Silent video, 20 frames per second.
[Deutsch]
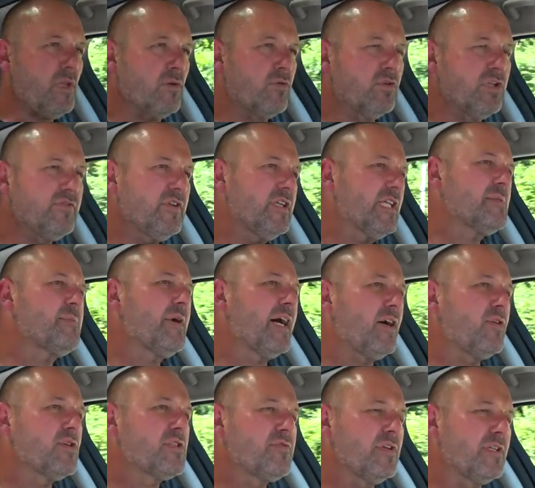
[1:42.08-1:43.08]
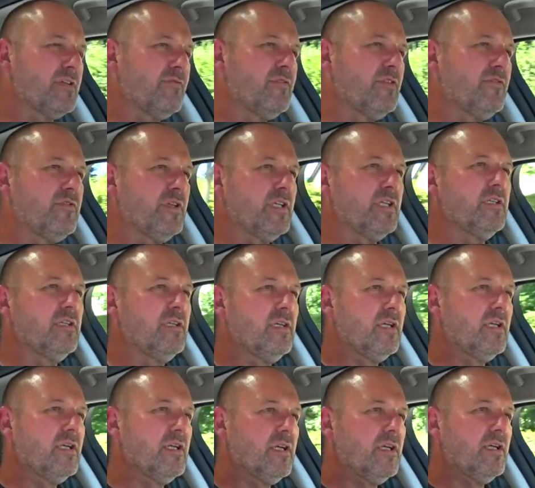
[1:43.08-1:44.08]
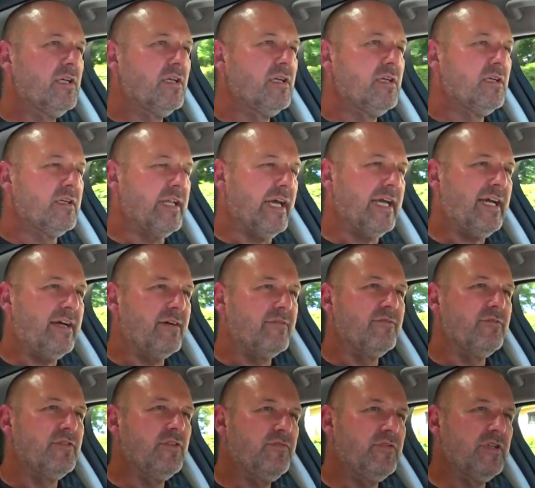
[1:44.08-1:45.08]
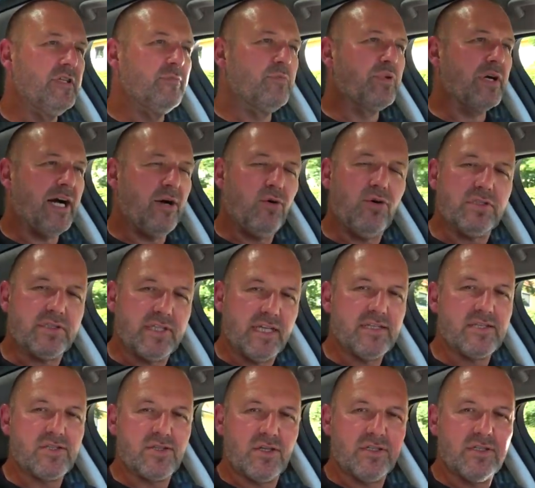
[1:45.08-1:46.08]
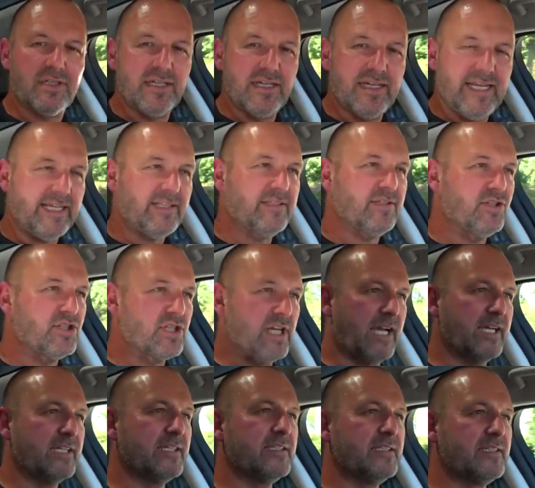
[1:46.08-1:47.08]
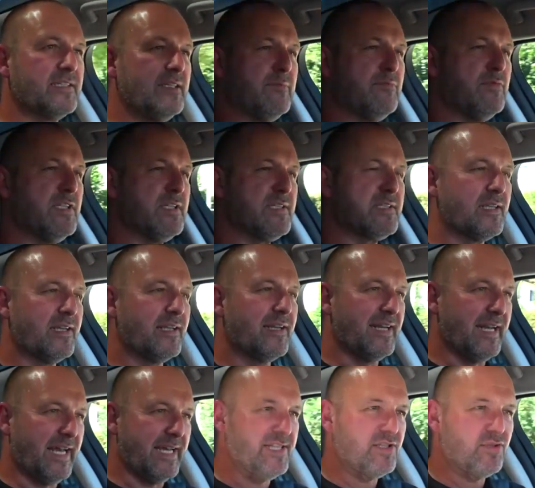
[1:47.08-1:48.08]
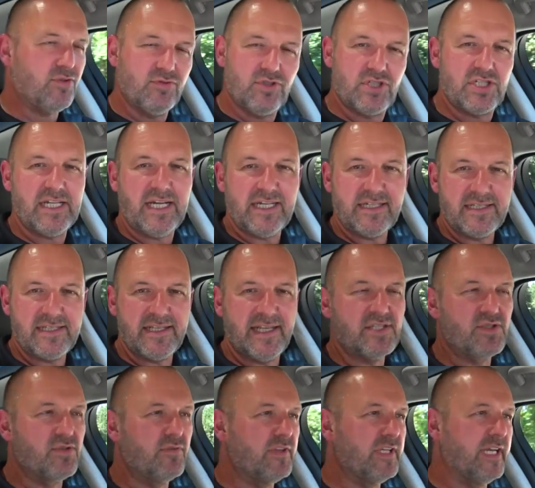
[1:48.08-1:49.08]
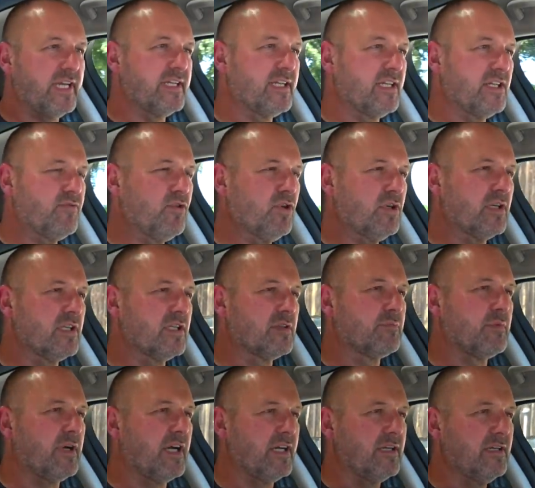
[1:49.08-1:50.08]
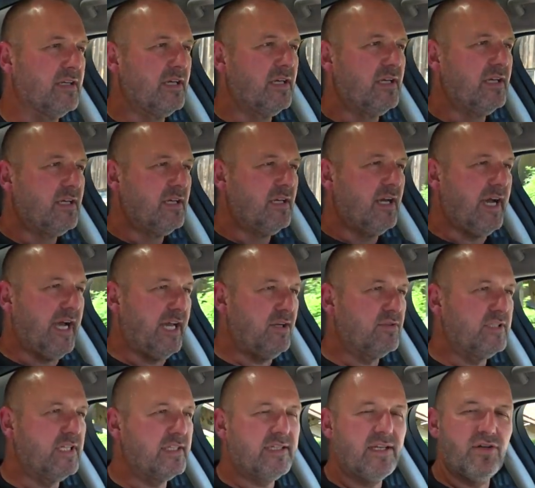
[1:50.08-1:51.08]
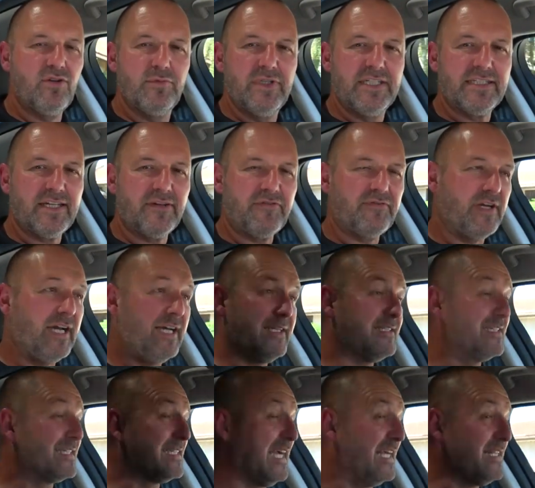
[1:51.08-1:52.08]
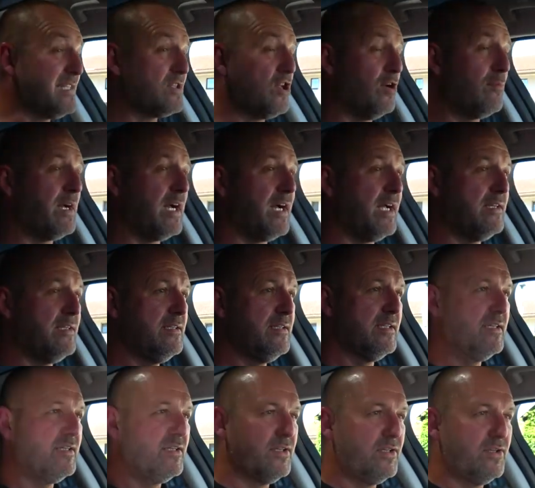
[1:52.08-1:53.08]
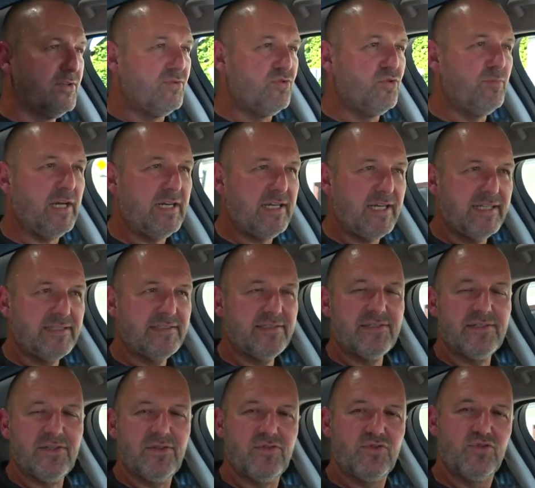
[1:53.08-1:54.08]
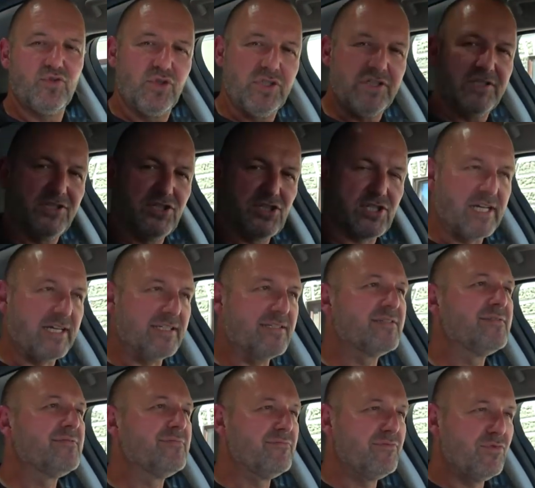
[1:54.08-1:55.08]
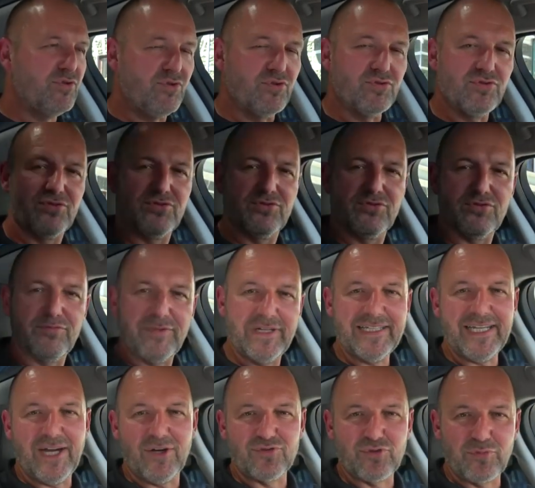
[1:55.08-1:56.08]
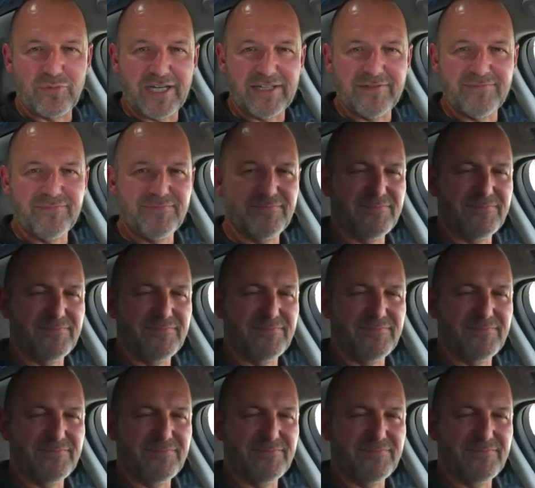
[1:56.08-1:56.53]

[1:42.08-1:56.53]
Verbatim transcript: Und ich will jetzt mal rausfinden, wie viel, naja, wie viel braucht denn so ein elektrisch angetriebenes, leistungsstarkes SUV eigentlich wirklich bei 100 Kilometer Fahrt, ganz normal, über Land, durch die Stadt und über die Autobahn.